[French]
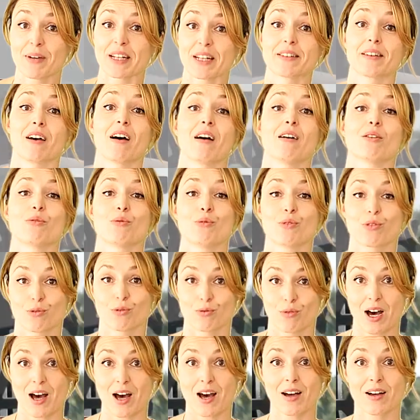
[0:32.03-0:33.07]
matin ou
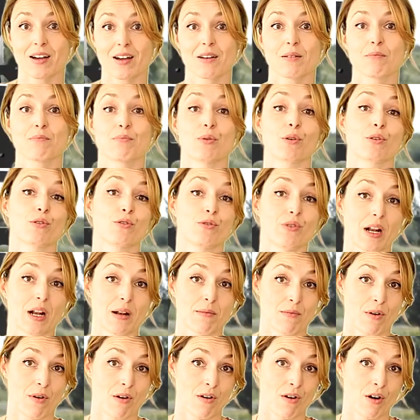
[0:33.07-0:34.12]
soir,
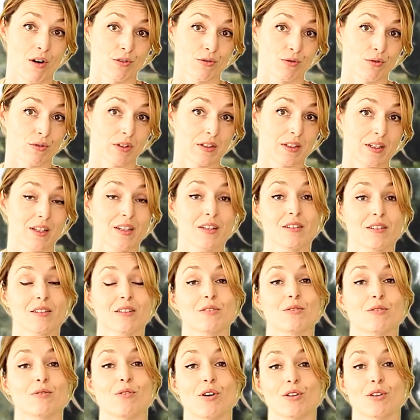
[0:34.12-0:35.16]
ponctuellement en journée
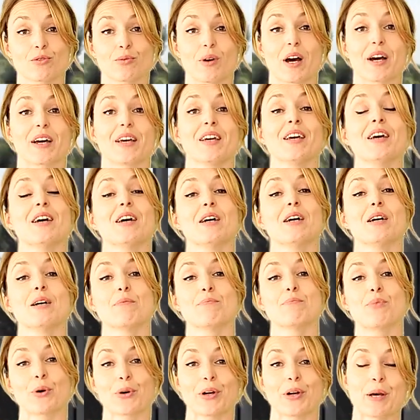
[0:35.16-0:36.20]
ou en soirée,
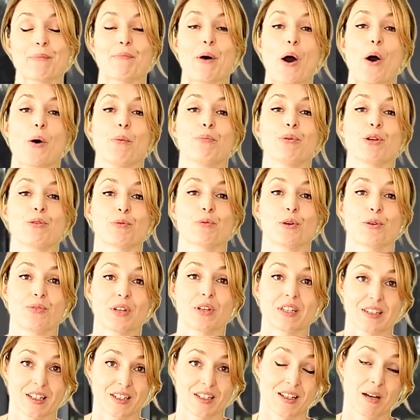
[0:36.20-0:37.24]
pour que les parents puissent
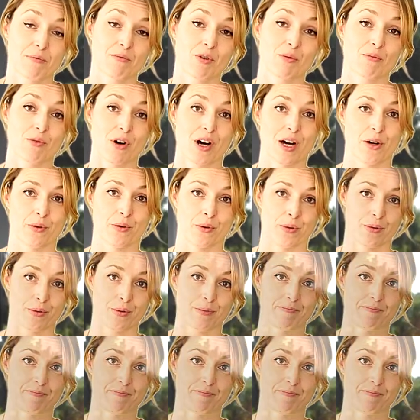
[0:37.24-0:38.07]
profiter d'un moment à eux.